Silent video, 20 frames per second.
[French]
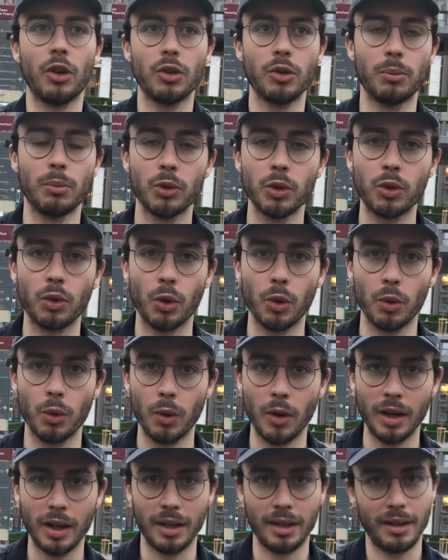Dans mon
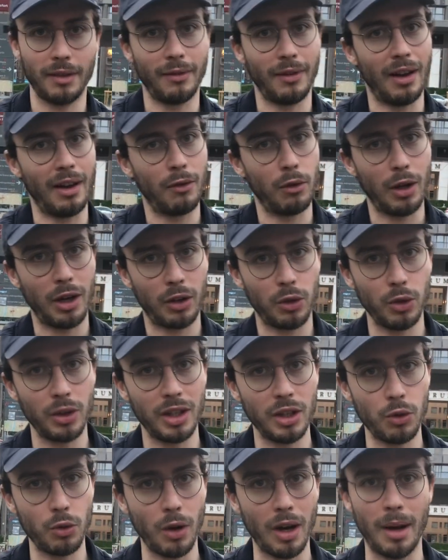tournoi, il va avoir
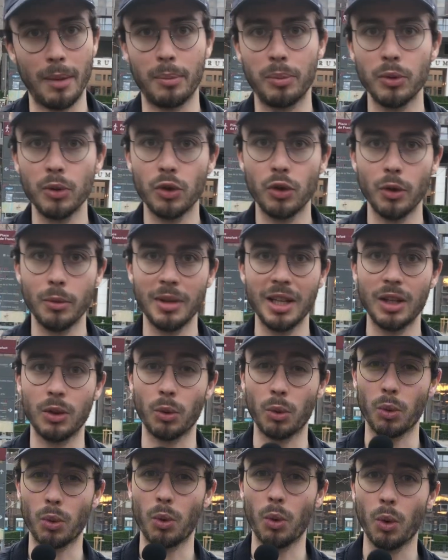que des joueurs à plus de
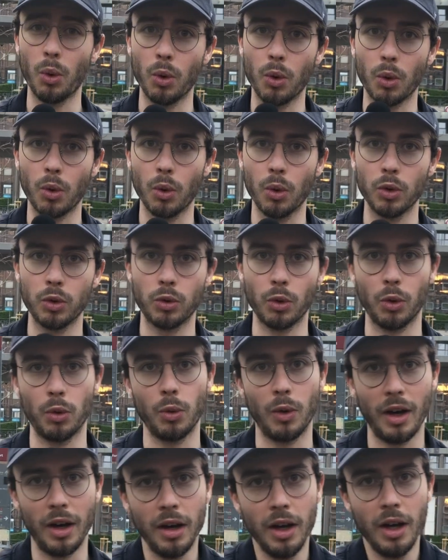2000, donc gros gros tournoi.